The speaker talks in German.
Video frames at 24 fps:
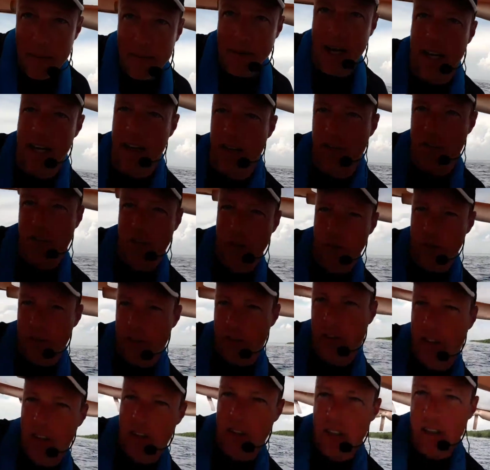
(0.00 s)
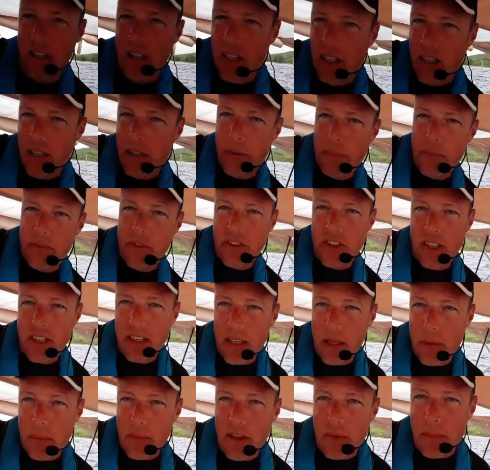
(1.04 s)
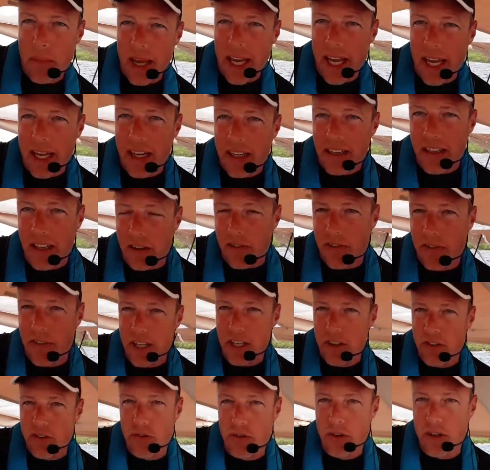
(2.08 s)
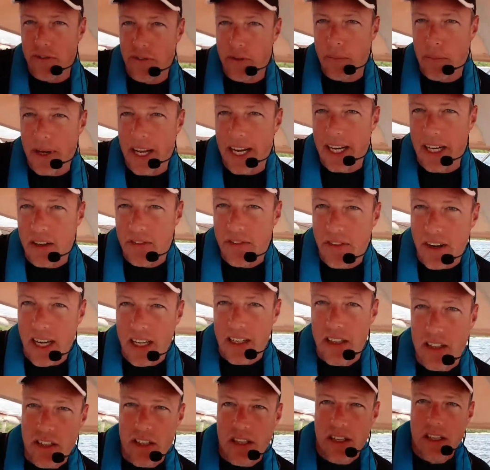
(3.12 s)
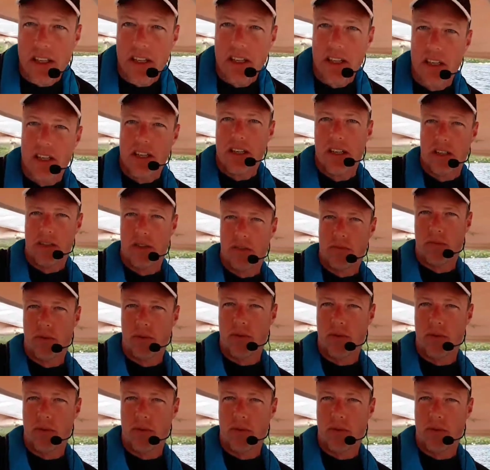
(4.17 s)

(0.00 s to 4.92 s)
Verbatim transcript: im Anschluss sind nämlich bei einer Delfinschule vorbeigefahren, die um